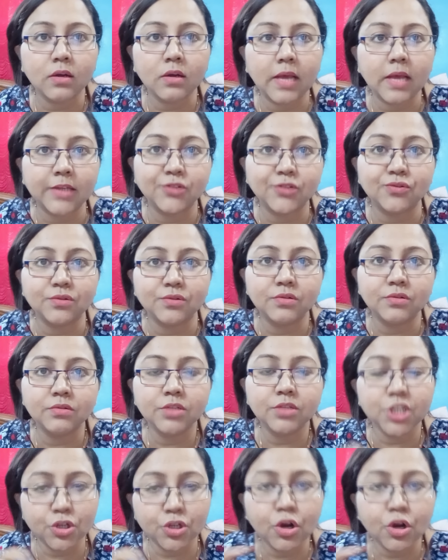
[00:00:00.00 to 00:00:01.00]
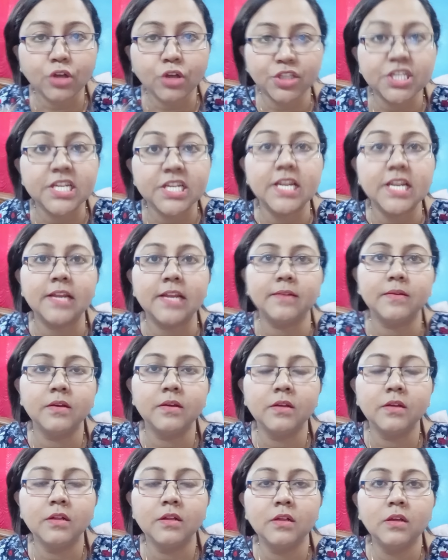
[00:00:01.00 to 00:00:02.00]
একজন শিক্ষক ছিলেন
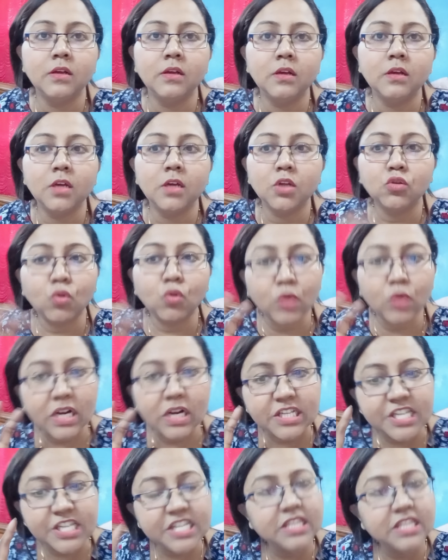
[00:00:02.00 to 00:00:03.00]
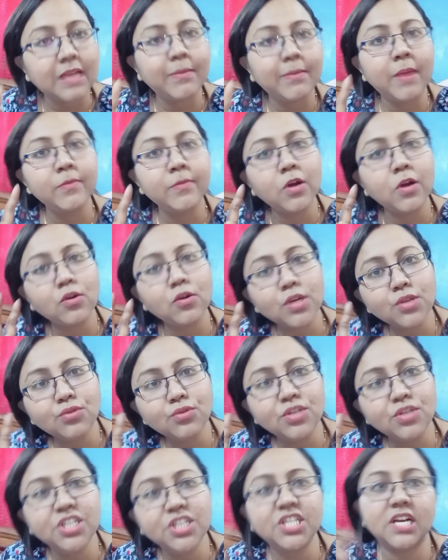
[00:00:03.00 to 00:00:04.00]
তো ওনার চিন্তা ভাবনাও কিন্তু
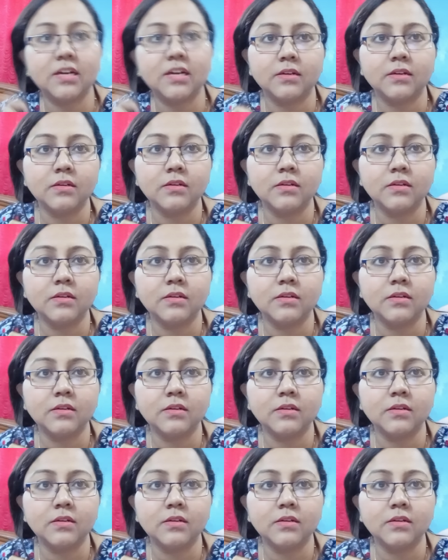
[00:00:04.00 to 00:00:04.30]
টিচার